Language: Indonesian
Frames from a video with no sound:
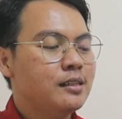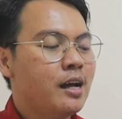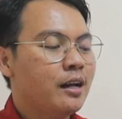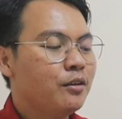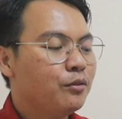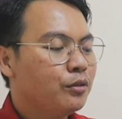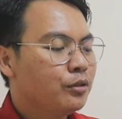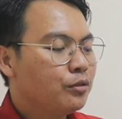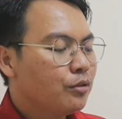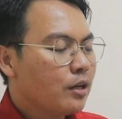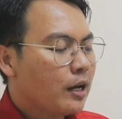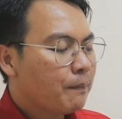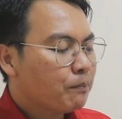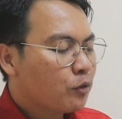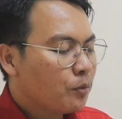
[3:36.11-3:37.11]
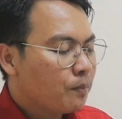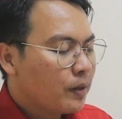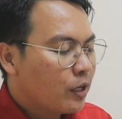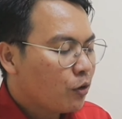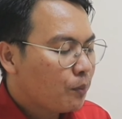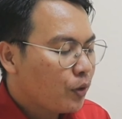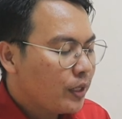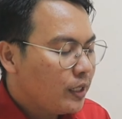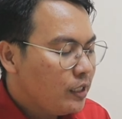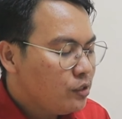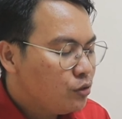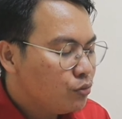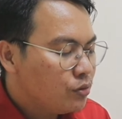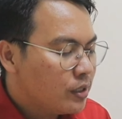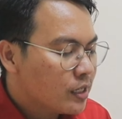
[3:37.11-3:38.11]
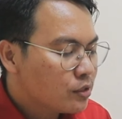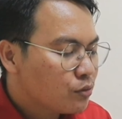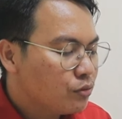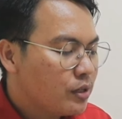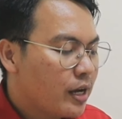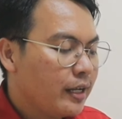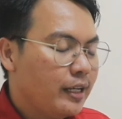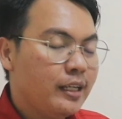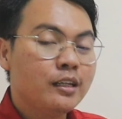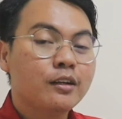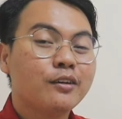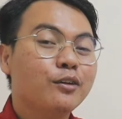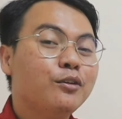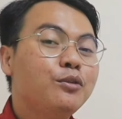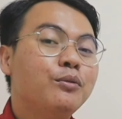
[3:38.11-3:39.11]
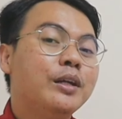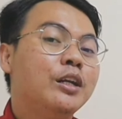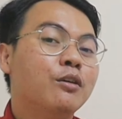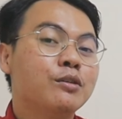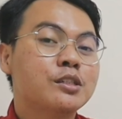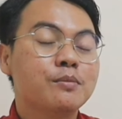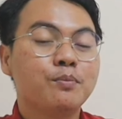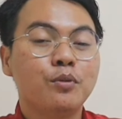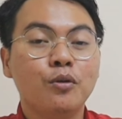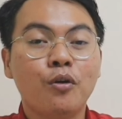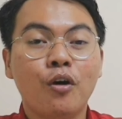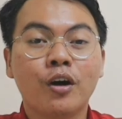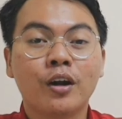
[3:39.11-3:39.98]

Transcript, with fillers: Dan untuk laptop Lenovo ini juga sudah include Windows 10